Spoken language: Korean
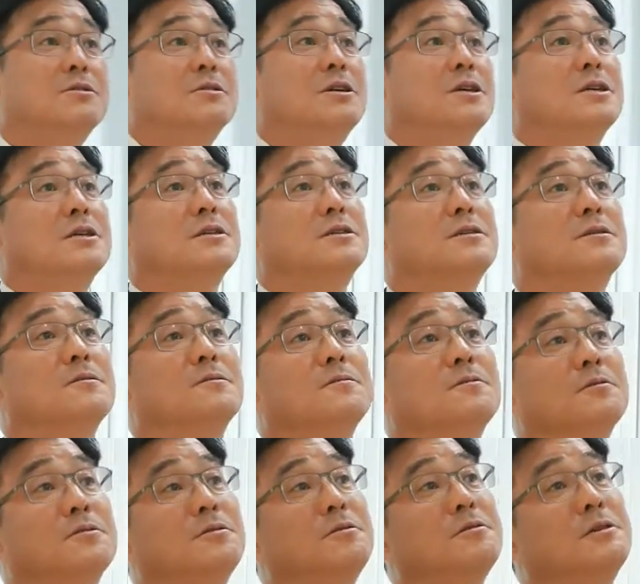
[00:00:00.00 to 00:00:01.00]
그렇게
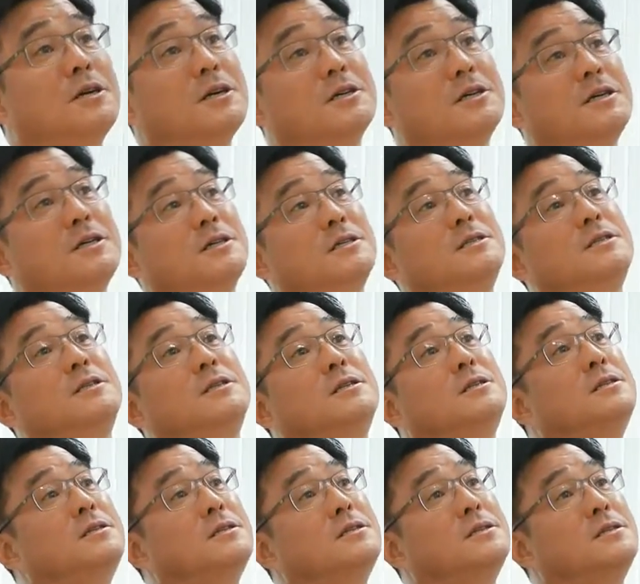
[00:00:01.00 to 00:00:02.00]
그렇게
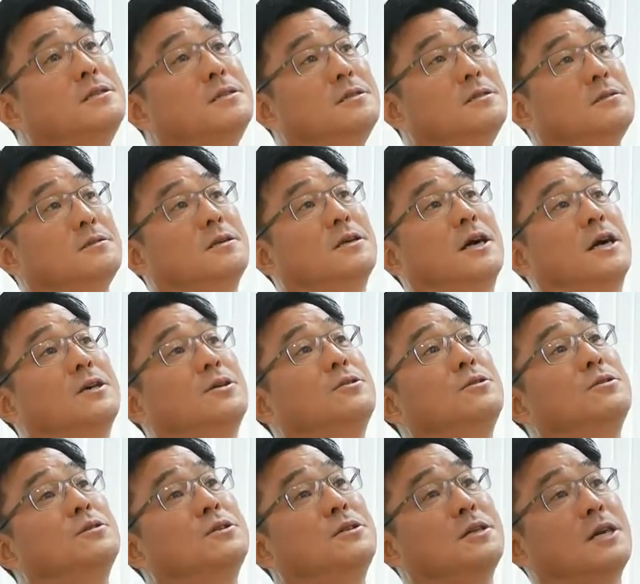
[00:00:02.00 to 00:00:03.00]
큰
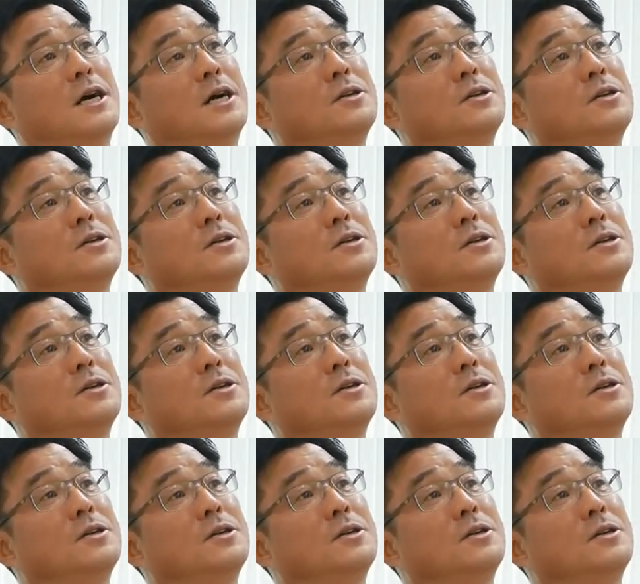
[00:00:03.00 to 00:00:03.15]
가격